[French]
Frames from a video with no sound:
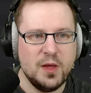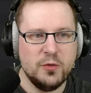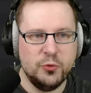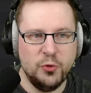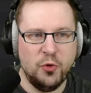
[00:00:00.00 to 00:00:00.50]

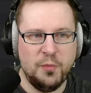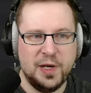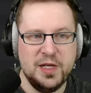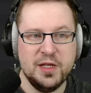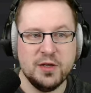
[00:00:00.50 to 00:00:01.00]
de l'Europa
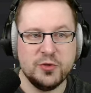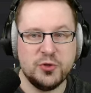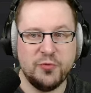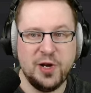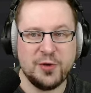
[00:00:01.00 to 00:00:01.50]
League,
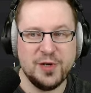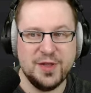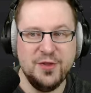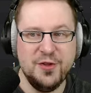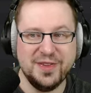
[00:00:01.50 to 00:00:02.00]
je vois que les
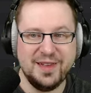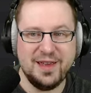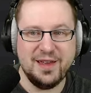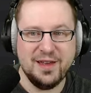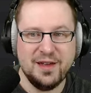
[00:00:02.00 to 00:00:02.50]

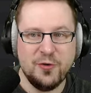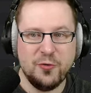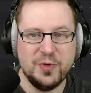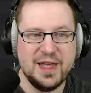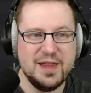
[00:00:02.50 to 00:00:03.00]
Nantais
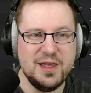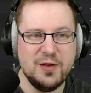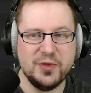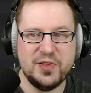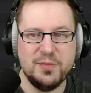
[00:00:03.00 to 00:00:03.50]
ont gagné
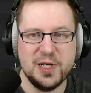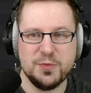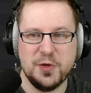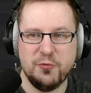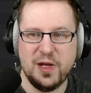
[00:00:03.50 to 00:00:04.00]
leurs 6 matchs,
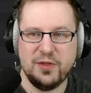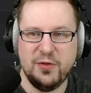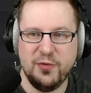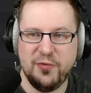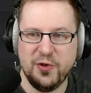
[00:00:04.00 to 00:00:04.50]
mais what
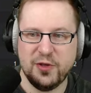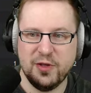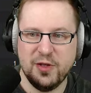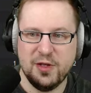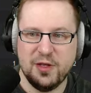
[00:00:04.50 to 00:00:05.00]
the fuck
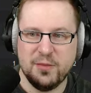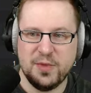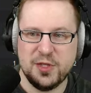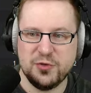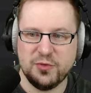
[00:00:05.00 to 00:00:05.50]

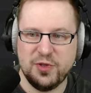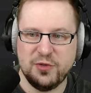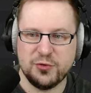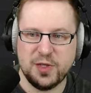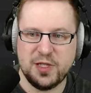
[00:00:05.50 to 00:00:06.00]
mais ils
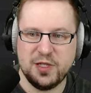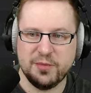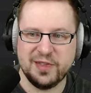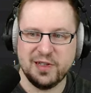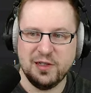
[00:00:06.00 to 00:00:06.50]
ont, joué qui
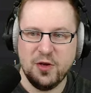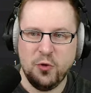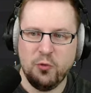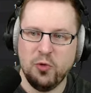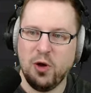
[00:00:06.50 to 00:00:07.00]
comme ça
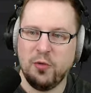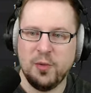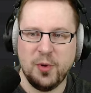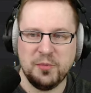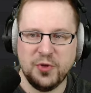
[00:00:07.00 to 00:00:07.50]
Oh là, ouais,
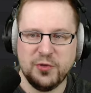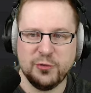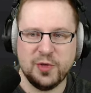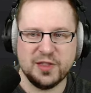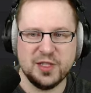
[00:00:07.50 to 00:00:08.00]
mais en même temps, ils
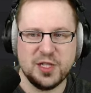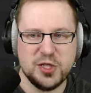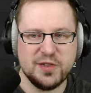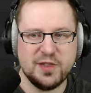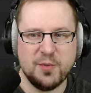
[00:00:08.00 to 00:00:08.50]
ont eu un tirage
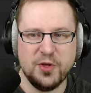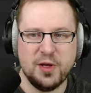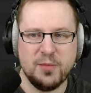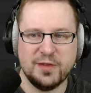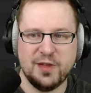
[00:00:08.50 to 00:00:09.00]
assez
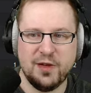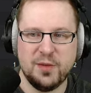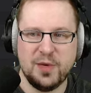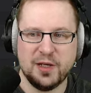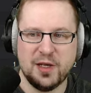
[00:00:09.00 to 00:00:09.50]
abordable. Un hein.
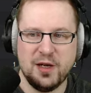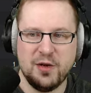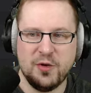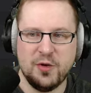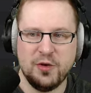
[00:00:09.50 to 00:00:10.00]
Servette, Braga,
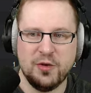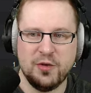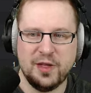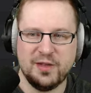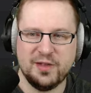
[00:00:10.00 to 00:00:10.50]

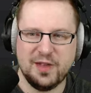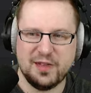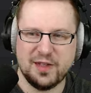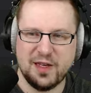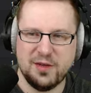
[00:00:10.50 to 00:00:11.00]
euh,
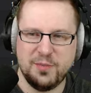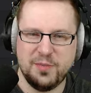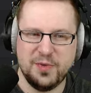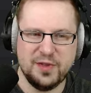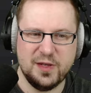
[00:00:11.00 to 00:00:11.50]
SKN,
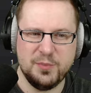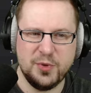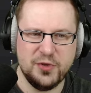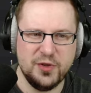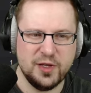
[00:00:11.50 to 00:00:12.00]

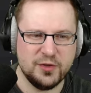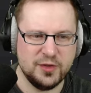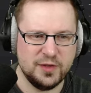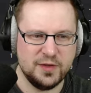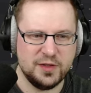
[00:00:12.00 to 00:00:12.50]
Saint-Polten.
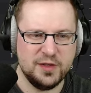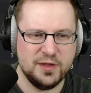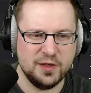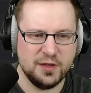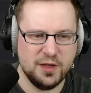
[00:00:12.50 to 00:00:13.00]
Attendez, c'est qui
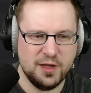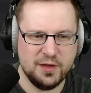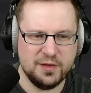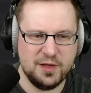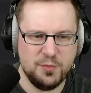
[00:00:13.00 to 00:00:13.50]
ça
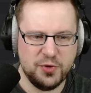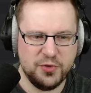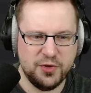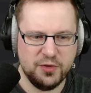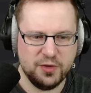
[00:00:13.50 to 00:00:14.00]

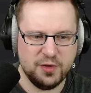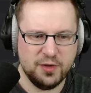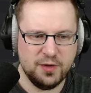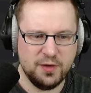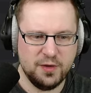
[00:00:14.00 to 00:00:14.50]
Saint-Polten
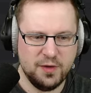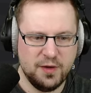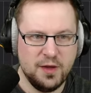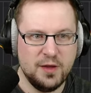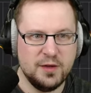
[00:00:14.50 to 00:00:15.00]

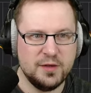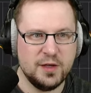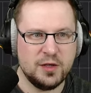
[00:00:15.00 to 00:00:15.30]
C'est un